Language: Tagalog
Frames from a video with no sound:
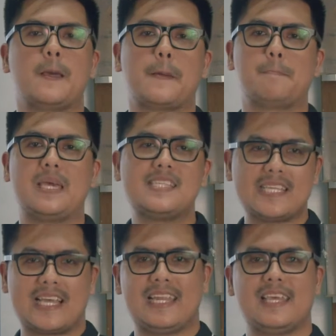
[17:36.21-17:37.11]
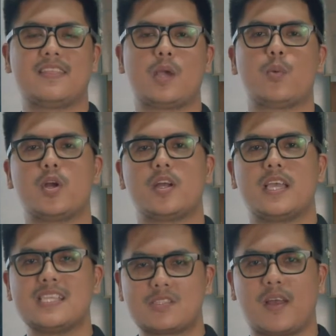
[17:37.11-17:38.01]
Basically, they were
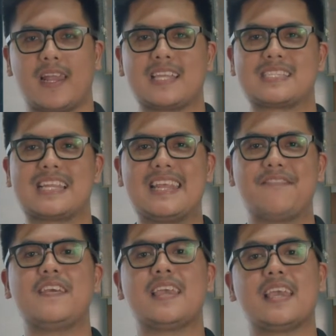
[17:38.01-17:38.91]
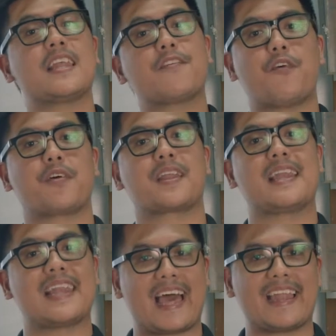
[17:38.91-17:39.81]
Israelites living in a foreign
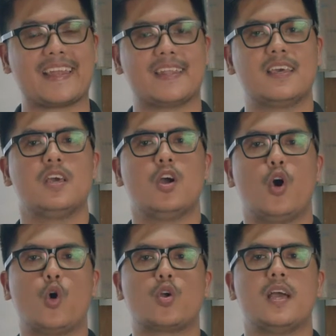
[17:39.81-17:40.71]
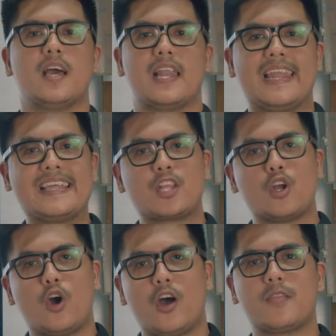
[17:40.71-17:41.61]
land. Og
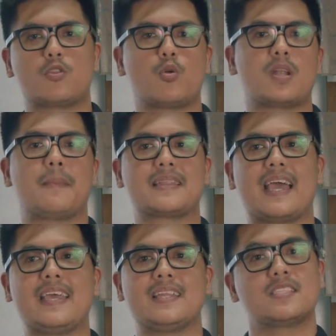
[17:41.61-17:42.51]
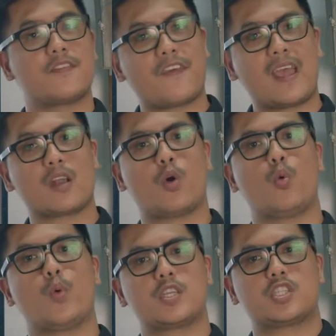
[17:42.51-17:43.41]
later on, tung namatay na si Pharaoh,
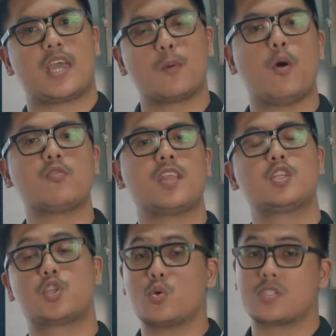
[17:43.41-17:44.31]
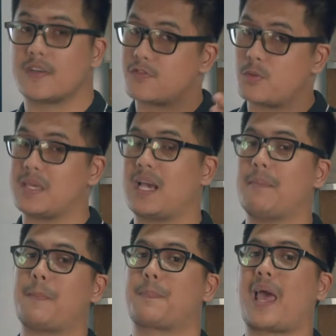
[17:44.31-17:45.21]
which promoted Joseph to
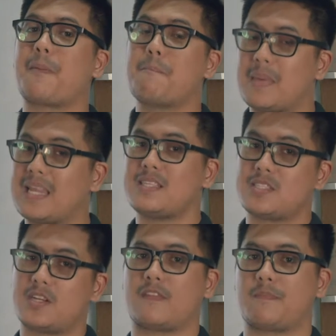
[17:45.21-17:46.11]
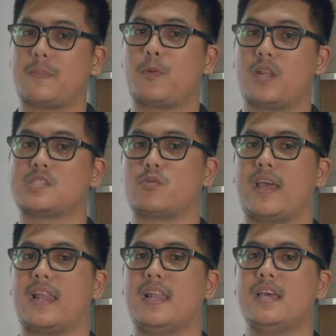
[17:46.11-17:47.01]
become a prime minister of the people
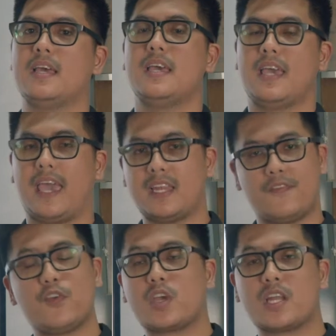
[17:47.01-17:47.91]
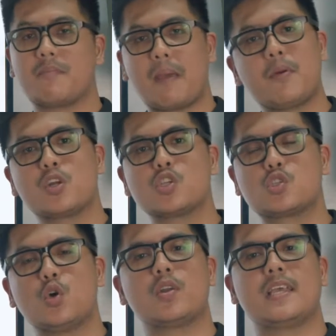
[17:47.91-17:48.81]
Israel. And if you can remember the
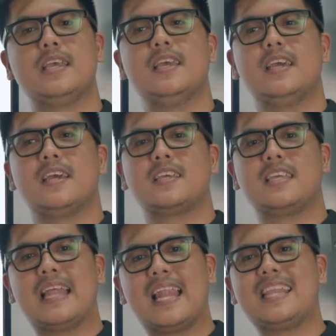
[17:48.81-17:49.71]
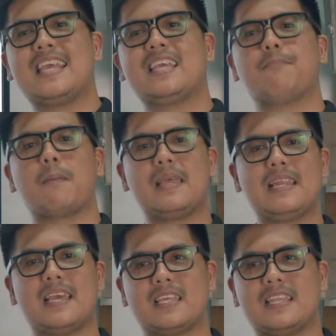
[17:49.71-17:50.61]
story, Gidala niya iyang
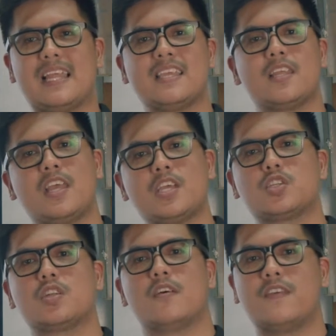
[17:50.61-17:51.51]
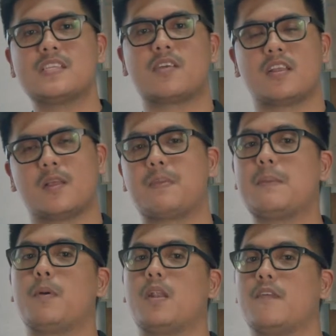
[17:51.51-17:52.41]
pamilya, gidala niya nation of Israel, the
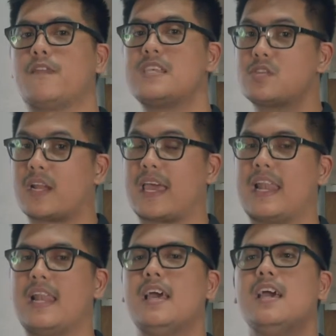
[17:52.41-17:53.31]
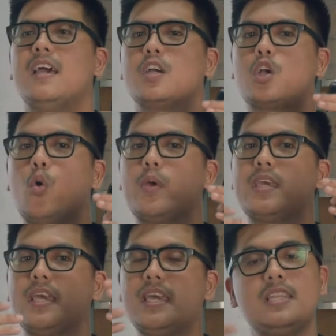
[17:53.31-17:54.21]
people of Israel,
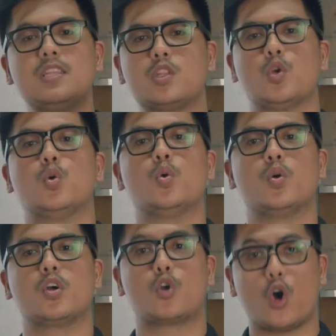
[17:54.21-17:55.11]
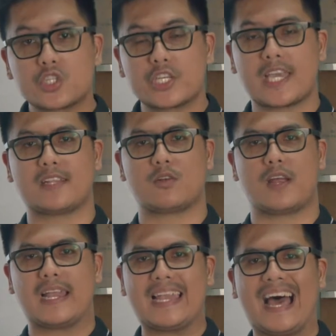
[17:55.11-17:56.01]
going into Goshen or
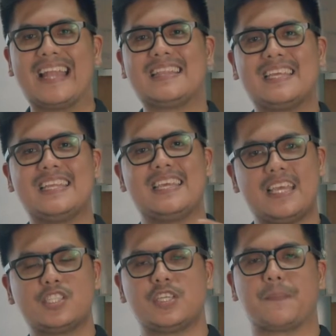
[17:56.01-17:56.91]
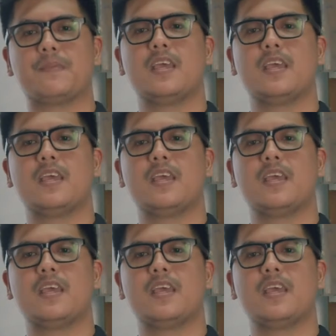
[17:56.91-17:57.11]
a land in Egypt.